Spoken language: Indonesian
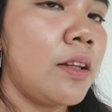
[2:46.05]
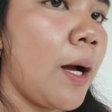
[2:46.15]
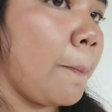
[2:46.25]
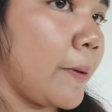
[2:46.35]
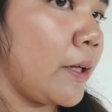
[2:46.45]

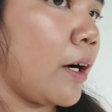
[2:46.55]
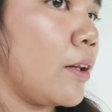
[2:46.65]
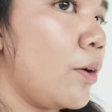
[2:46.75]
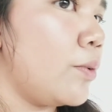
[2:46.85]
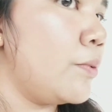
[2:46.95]
tapi
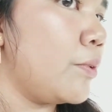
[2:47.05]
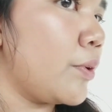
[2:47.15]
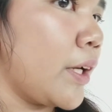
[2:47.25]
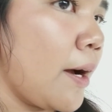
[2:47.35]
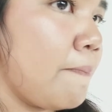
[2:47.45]
kalau
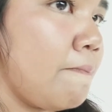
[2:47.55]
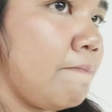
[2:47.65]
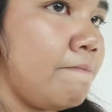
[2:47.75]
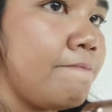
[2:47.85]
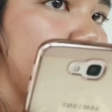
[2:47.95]
untuk yang
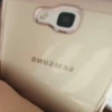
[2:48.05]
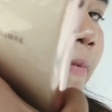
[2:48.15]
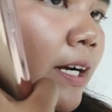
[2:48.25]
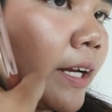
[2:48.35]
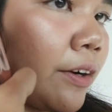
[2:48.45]

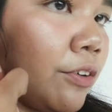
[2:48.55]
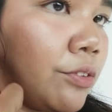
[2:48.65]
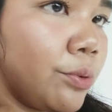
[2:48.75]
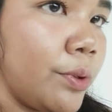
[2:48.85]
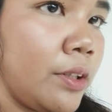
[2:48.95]
make
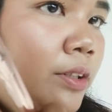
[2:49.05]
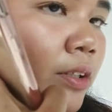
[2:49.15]
kontur